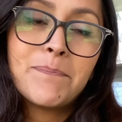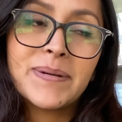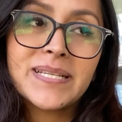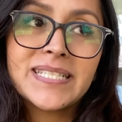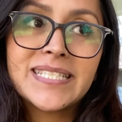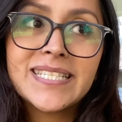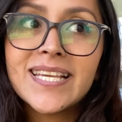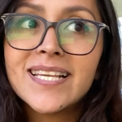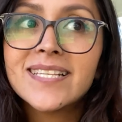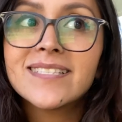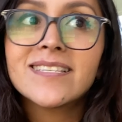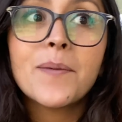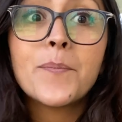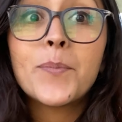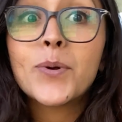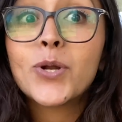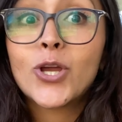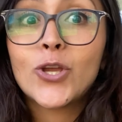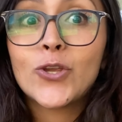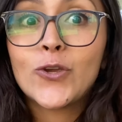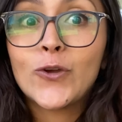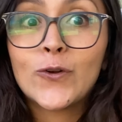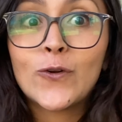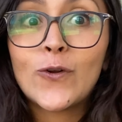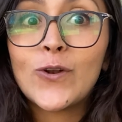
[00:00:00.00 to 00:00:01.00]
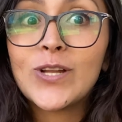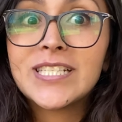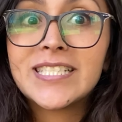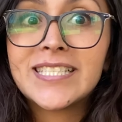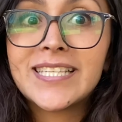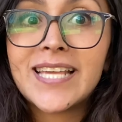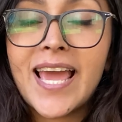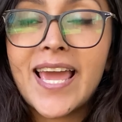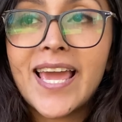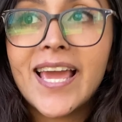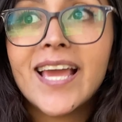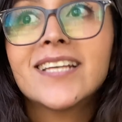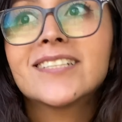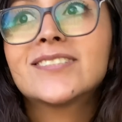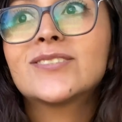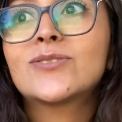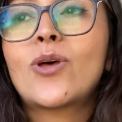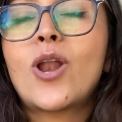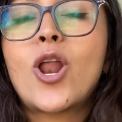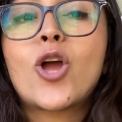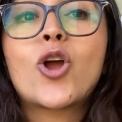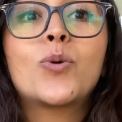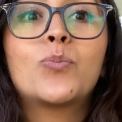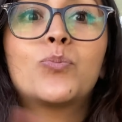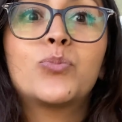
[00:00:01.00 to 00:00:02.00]
paciencia porque yo no le sé a esto, a
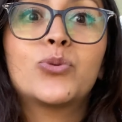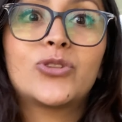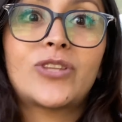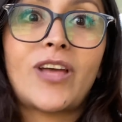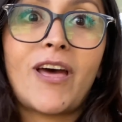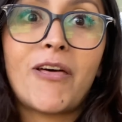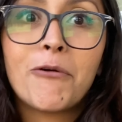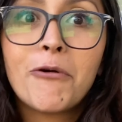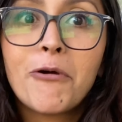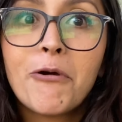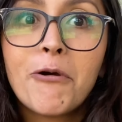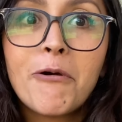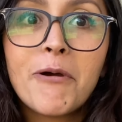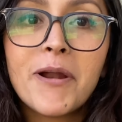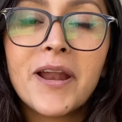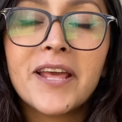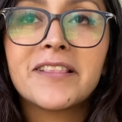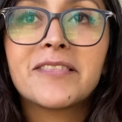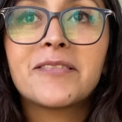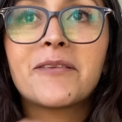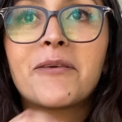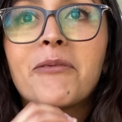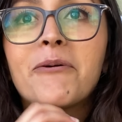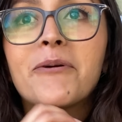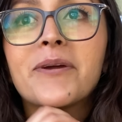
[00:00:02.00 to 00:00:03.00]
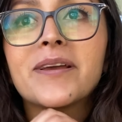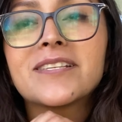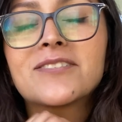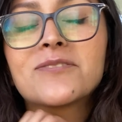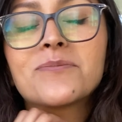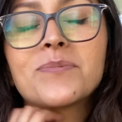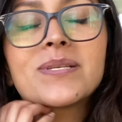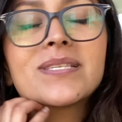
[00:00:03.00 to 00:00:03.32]
la computadora y todo eso.